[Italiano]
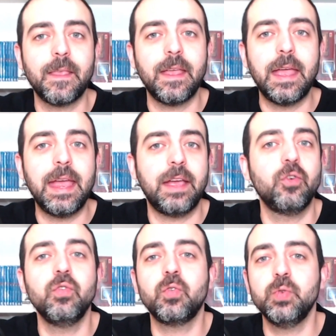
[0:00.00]
e
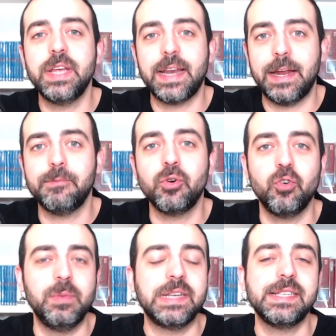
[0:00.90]
concluderemo
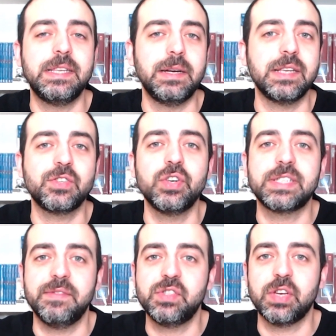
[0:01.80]
come la settimana
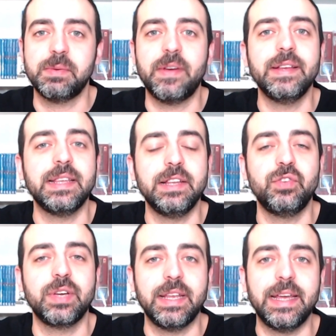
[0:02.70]
scorsa, visto che mi avete
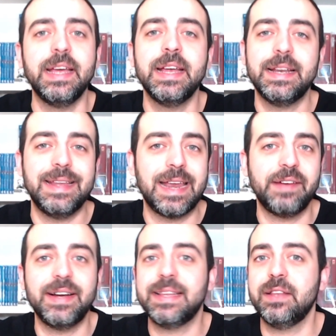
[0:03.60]
detto che ne
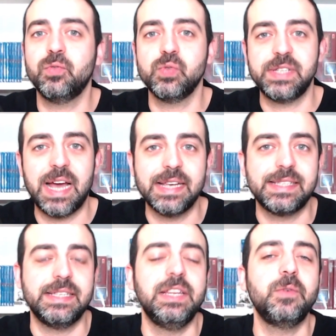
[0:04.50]
eravate
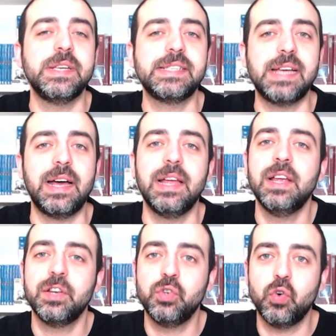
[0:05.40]
entusiasti di questa
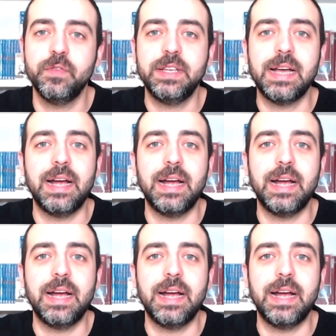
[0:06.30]
novità, di